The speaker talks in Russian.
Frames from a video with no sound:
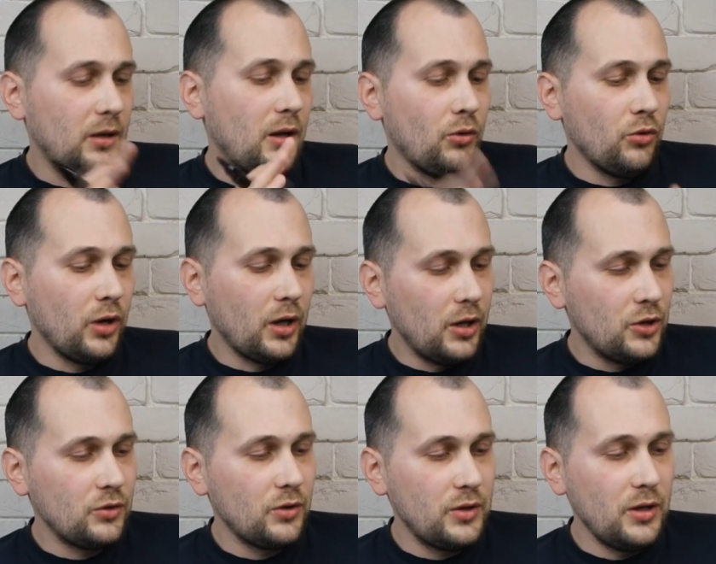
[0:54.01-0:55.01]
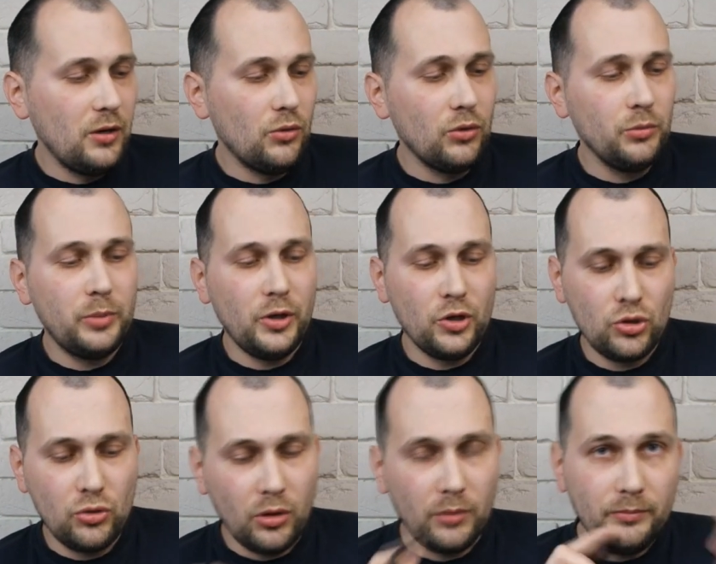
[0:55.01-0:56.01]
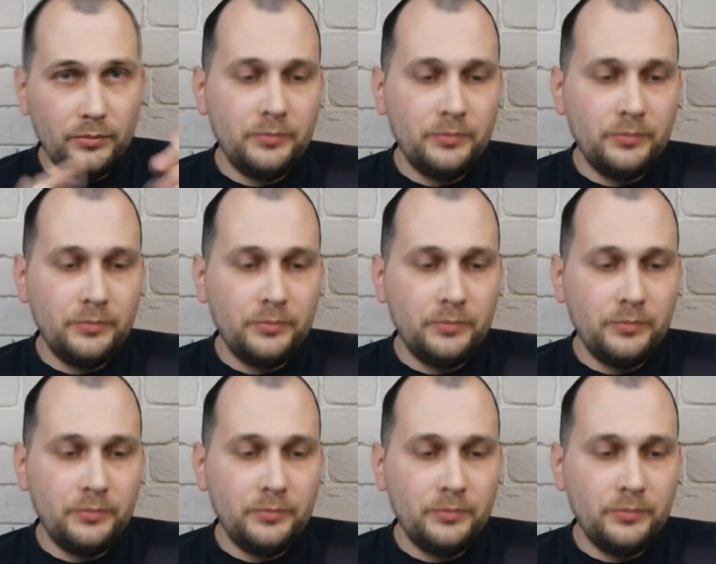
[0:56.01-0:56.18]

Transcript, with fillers: такое количество дней он пришел.